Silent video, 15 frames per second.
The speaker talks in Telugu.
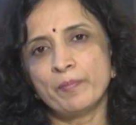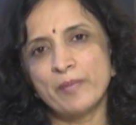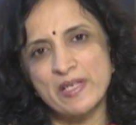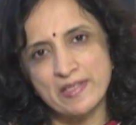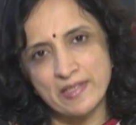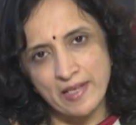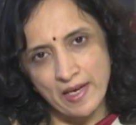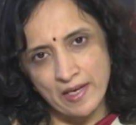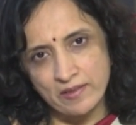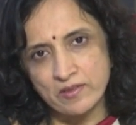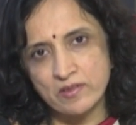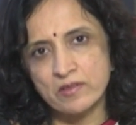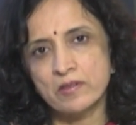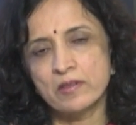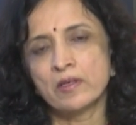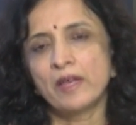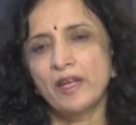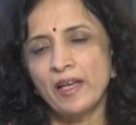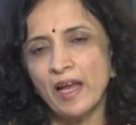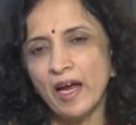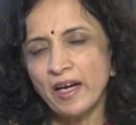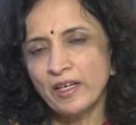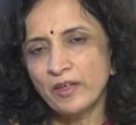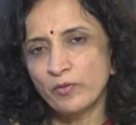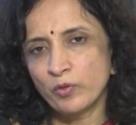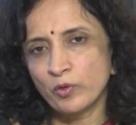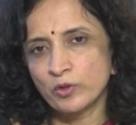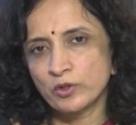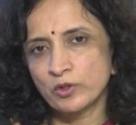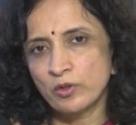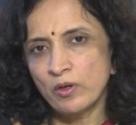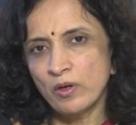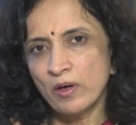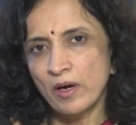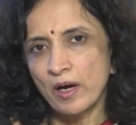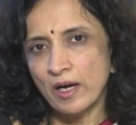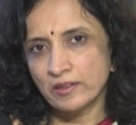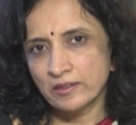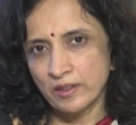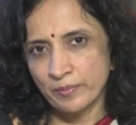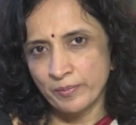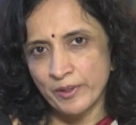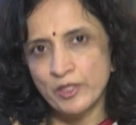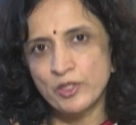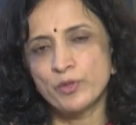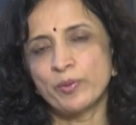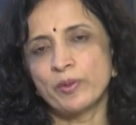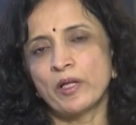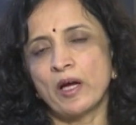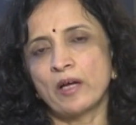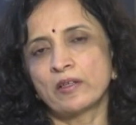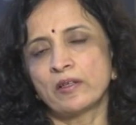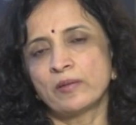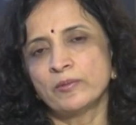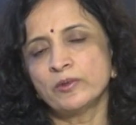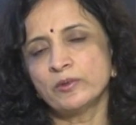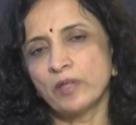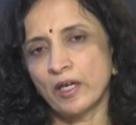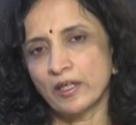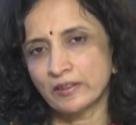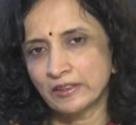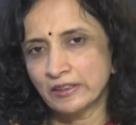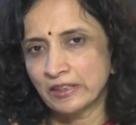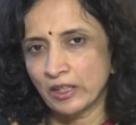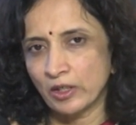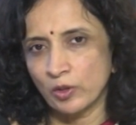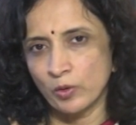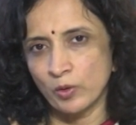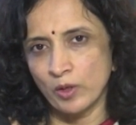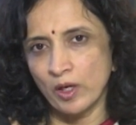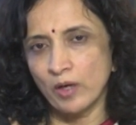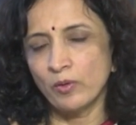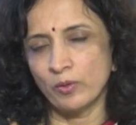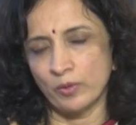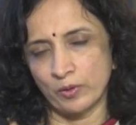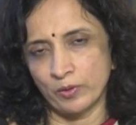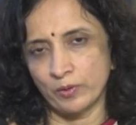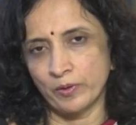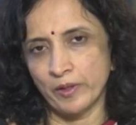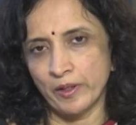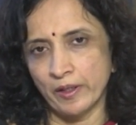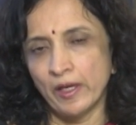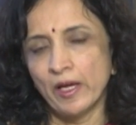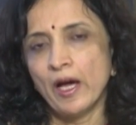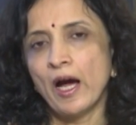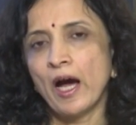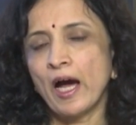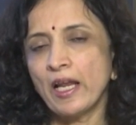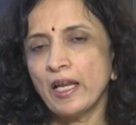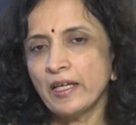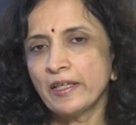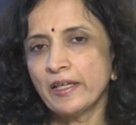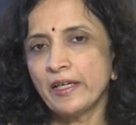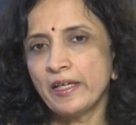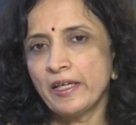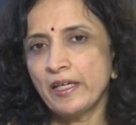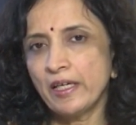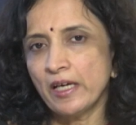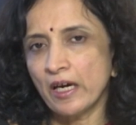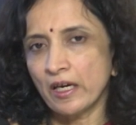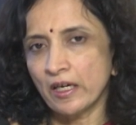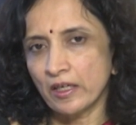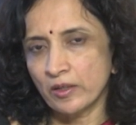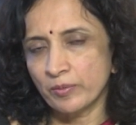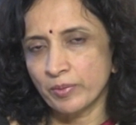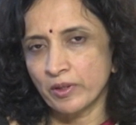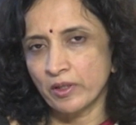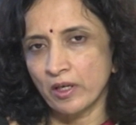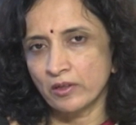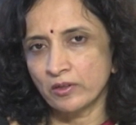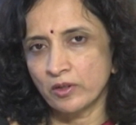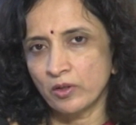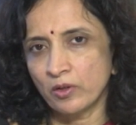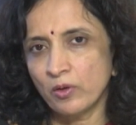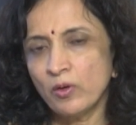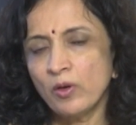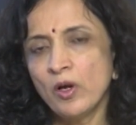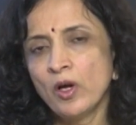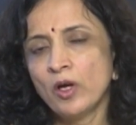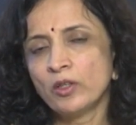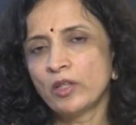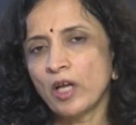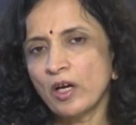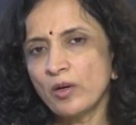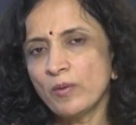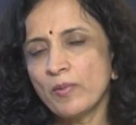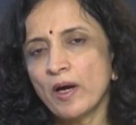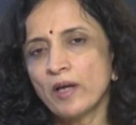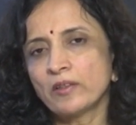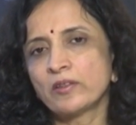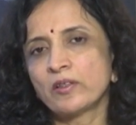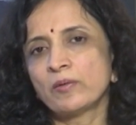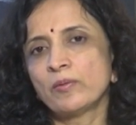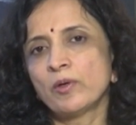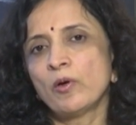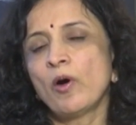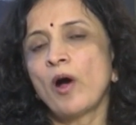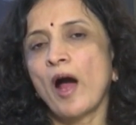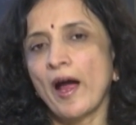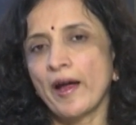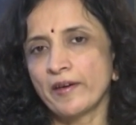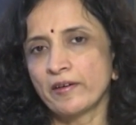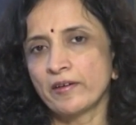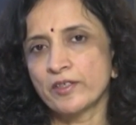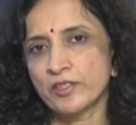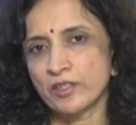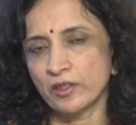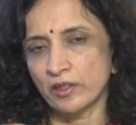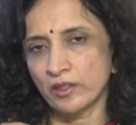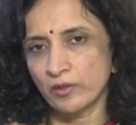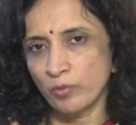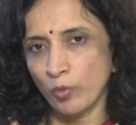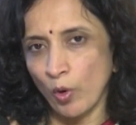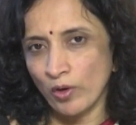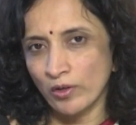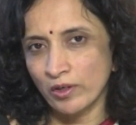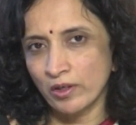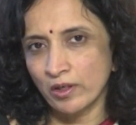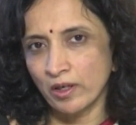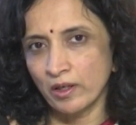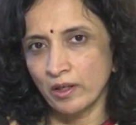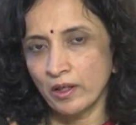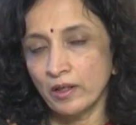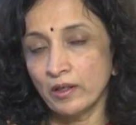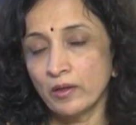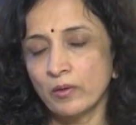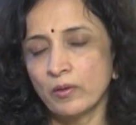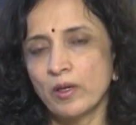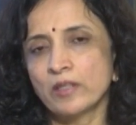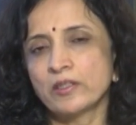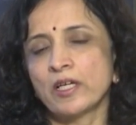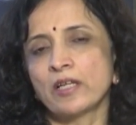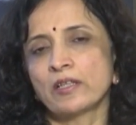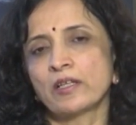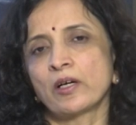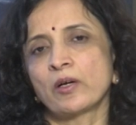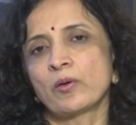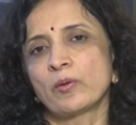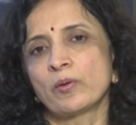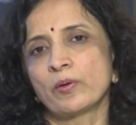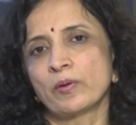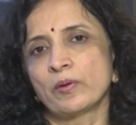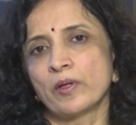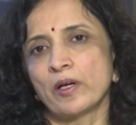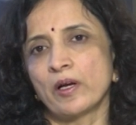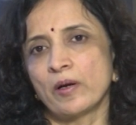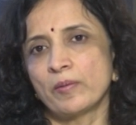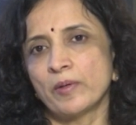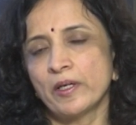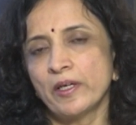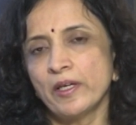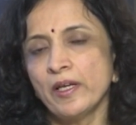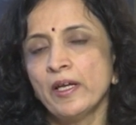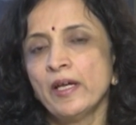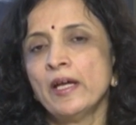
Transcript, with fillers: బిస్కెట్స్ ఇలాంటి ఫుడ్స్లో అసలు పీచు పదార్థము అతి తక్కువగా ఉంటుంది అలాగే ఈ ఆహార పదార్థాల్లో తగు మాత్రంలో హైడ్రేషన్ అంటే వాటర్ కంటెంట్ కూడా చాలా తక్కువ ఉంటుంది కాబట్టి